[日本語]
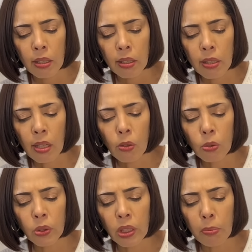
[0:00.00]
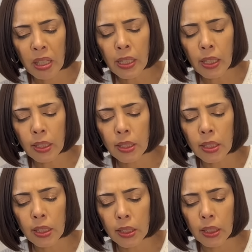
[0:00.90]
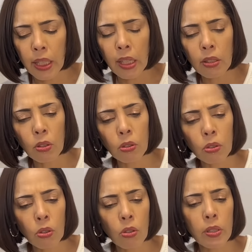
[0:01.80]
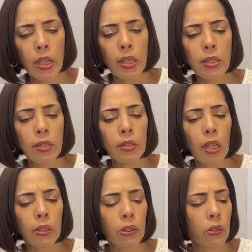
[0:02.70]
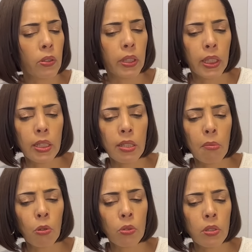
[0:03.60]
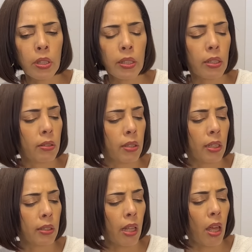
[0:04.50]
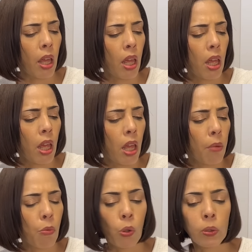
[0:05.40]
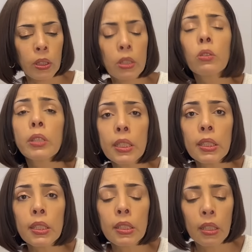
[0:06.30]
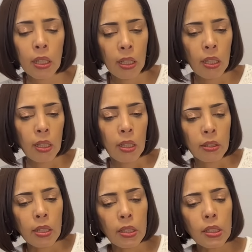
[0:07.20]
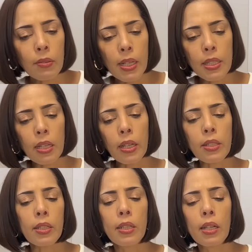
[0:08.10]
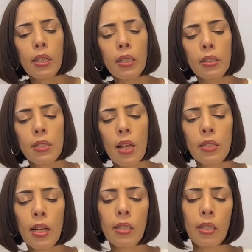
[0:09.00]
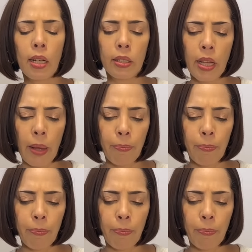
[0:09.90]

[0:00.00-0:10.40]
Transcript: 他国にまでいちいち言論統制するかのようにイチャモンをつけてくるなんてもう異常です。で、実は先月開かれた座談会で